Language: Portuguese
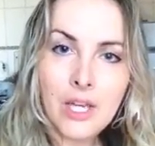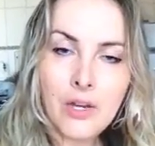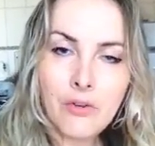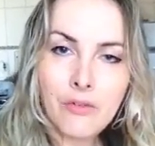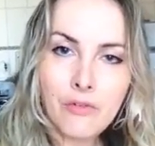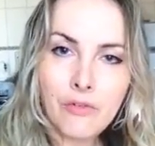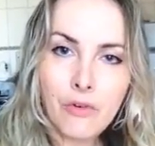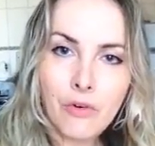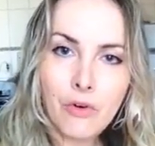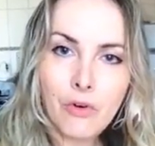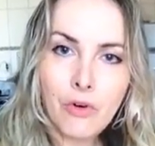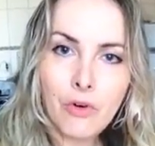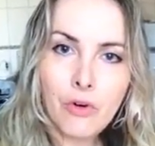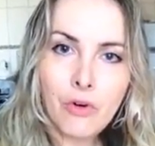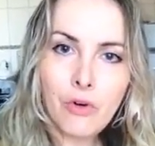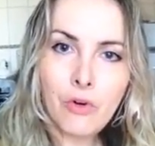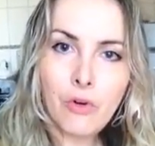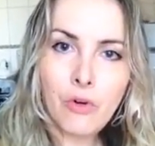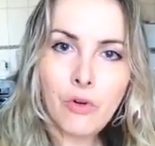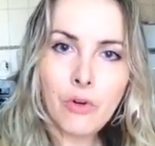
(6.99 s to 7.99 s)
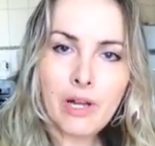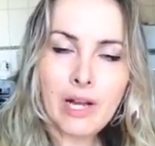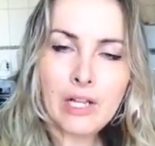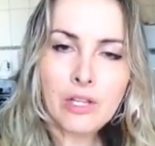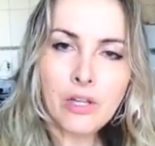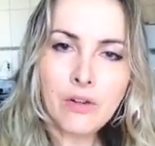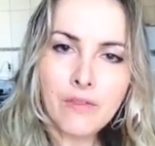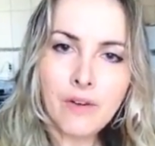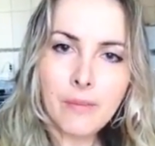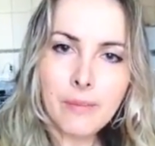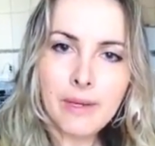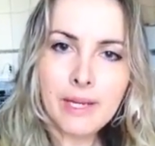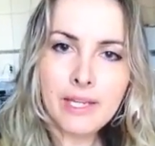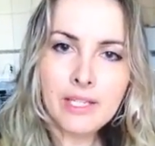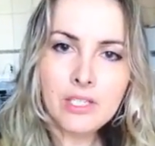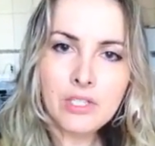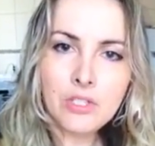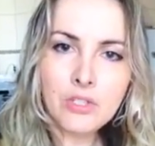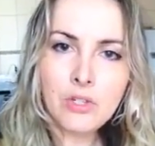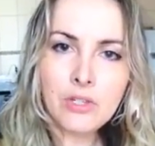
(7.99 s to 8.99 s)
eu vou colocar
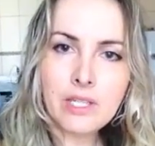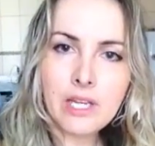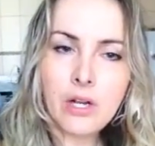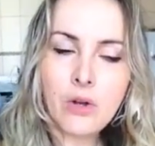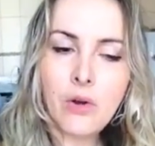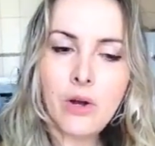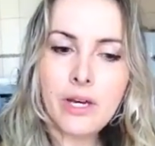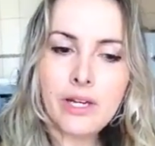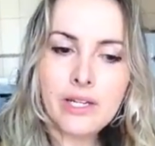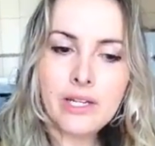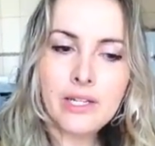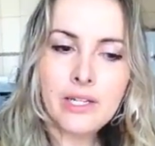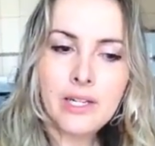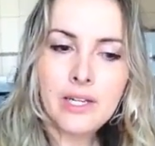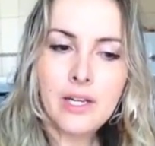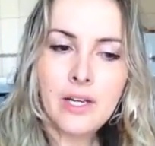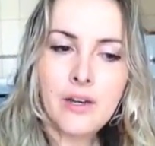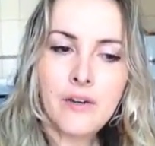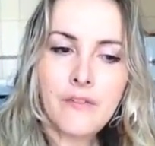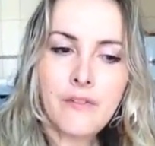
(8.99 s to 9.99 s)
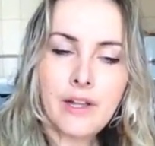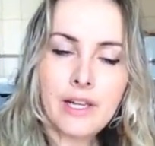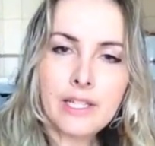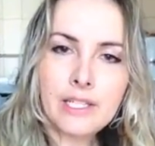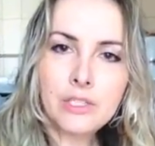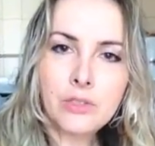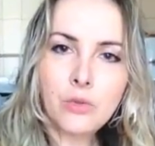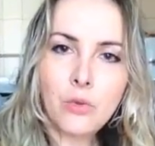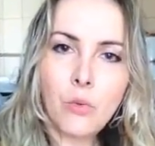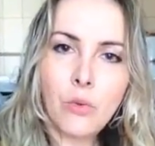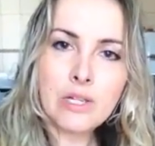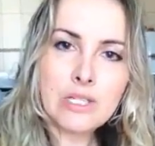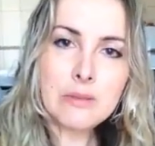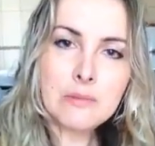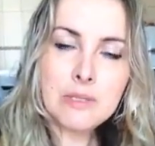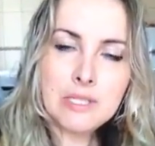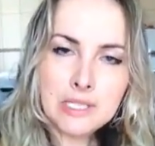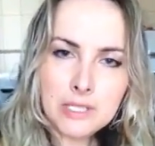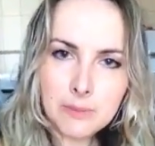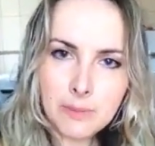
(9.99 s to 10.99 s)
novamente, só que agora falando com
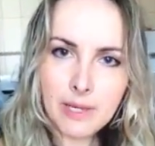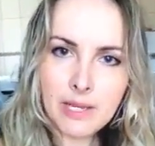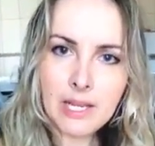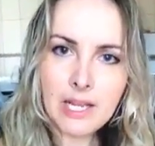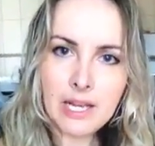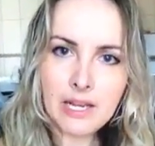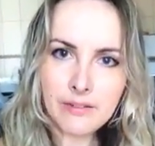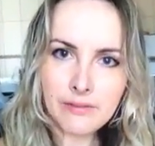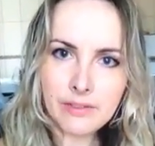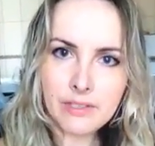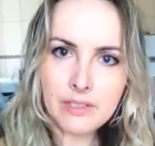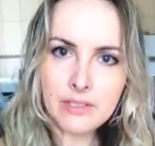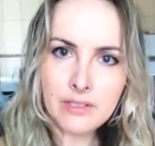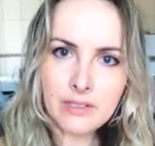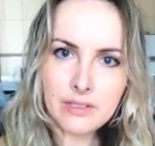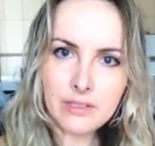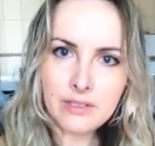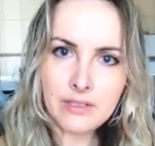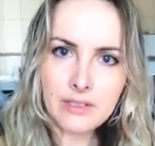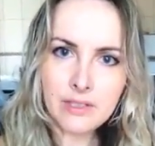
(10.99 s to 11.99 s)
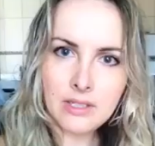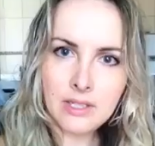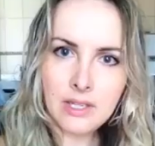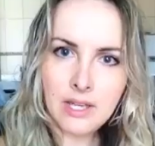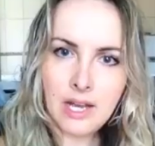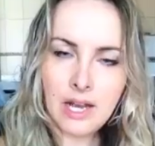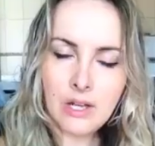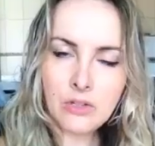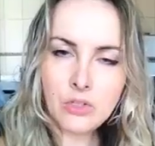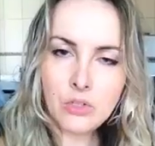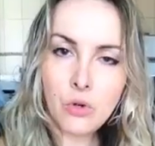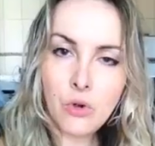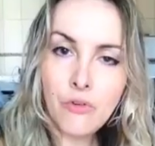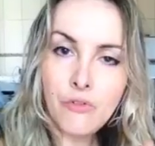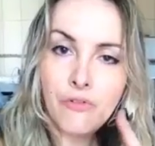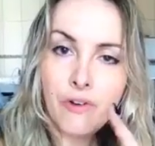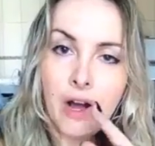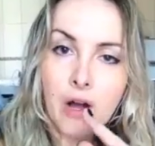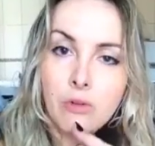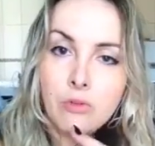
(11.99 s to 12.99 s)
as minhas palavras, ao
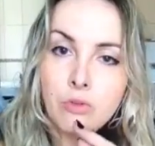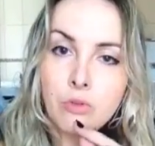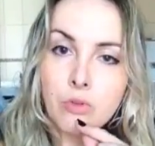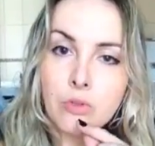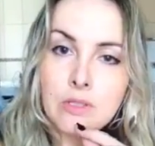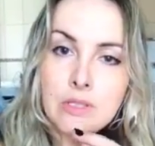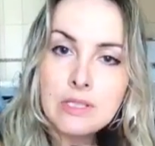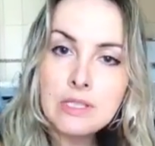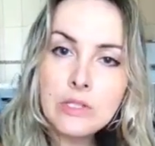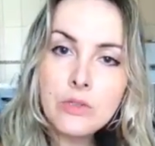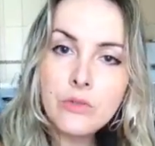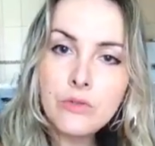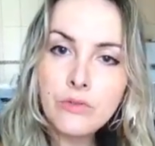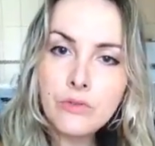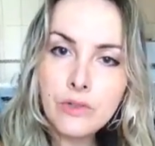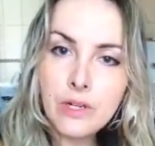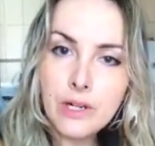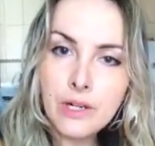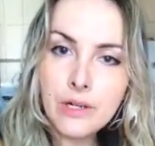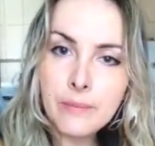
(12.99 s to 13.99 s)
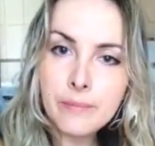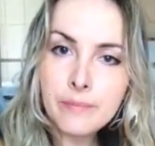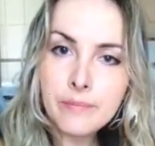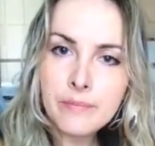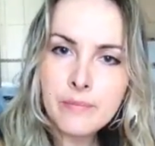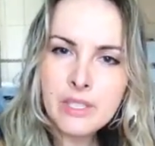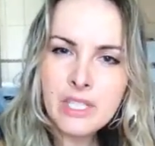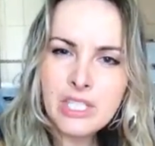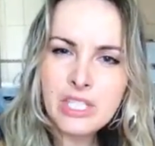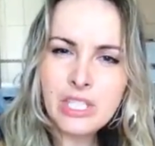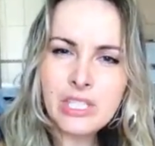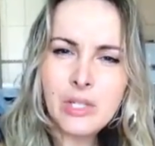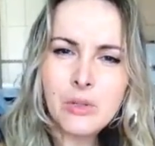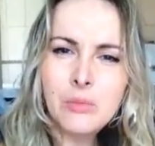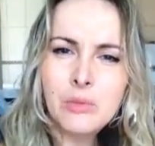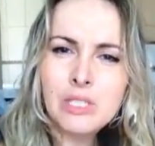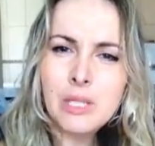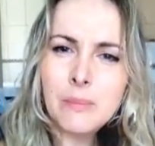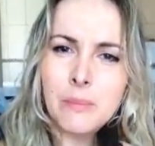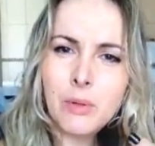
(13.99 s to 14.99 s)
senhor Fausto Silva, que já
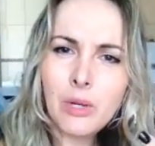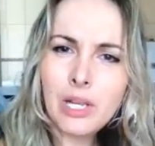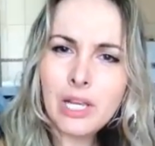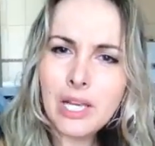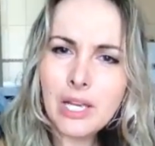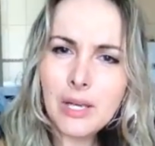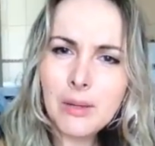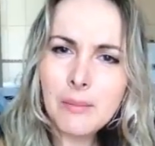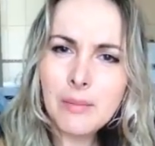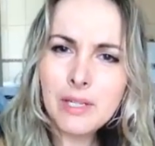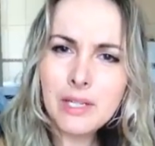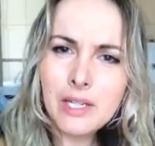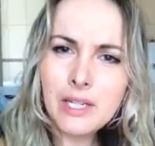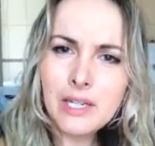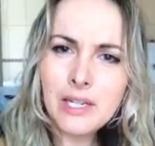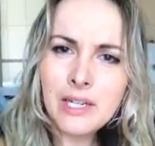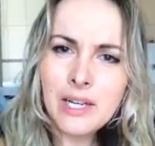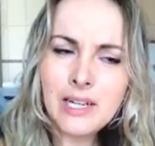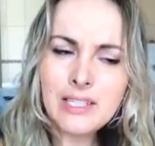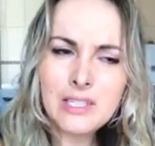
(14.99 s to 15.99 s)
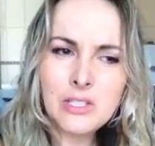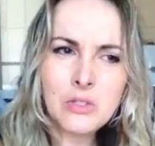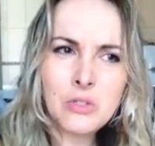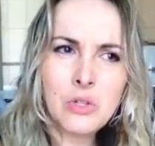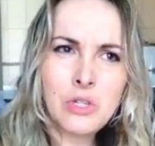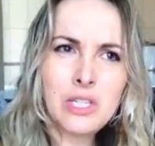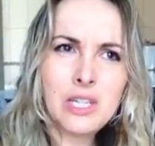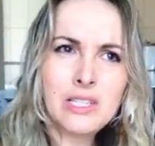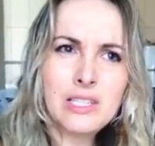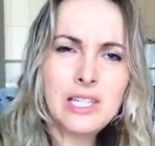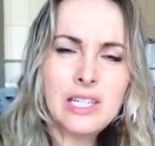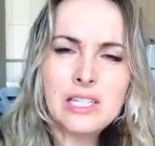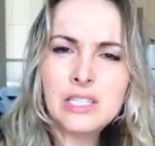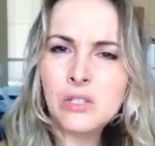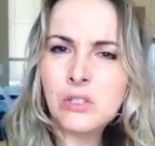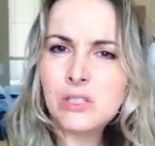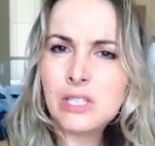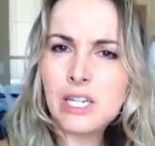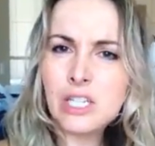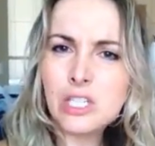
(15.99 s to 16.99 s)
deu muita polêmica, a assessoria dele
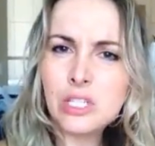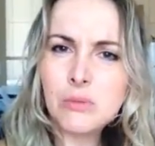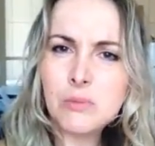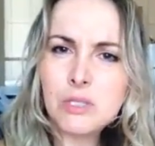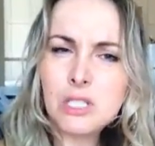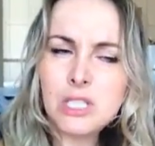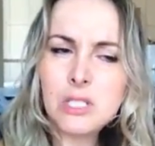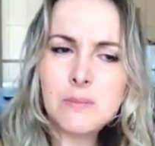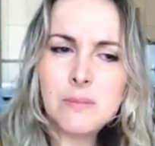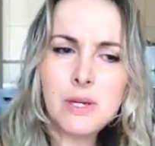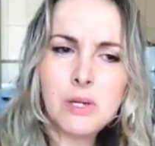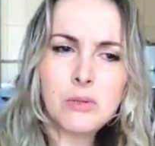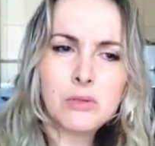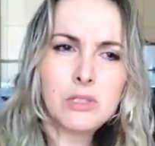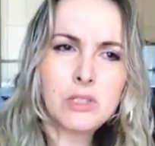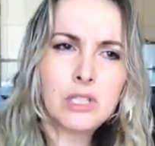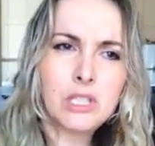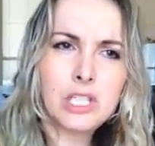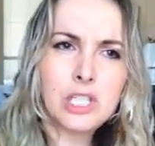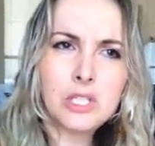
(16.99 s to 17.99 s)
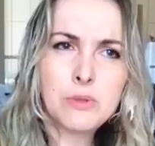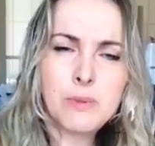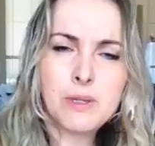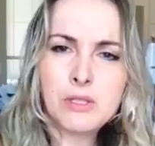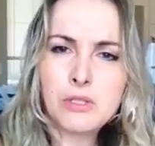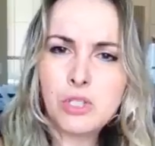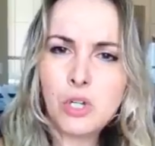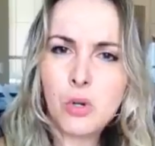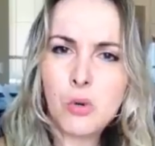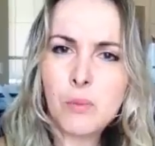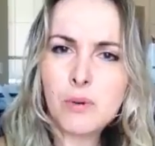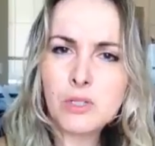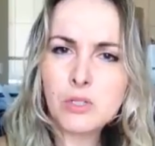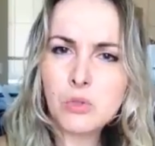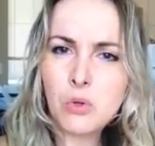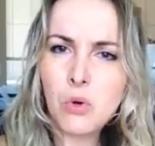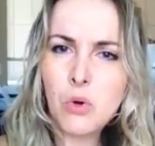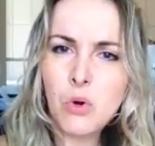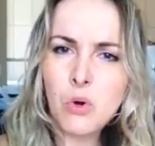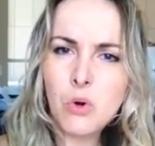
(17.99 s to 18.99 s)
não atrás de mim, perguntando a respeito de
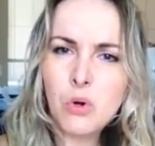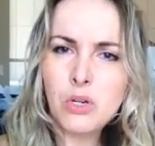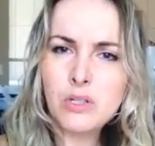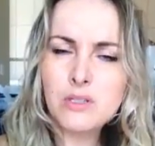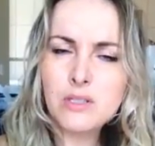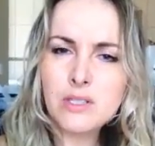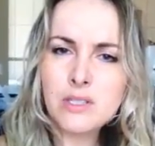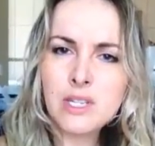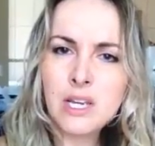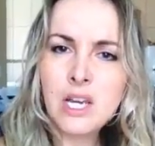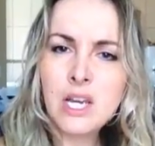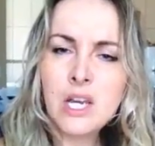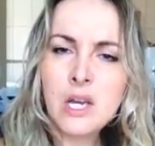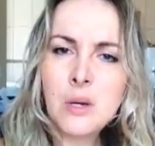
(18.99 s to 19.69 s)
algumas coisas,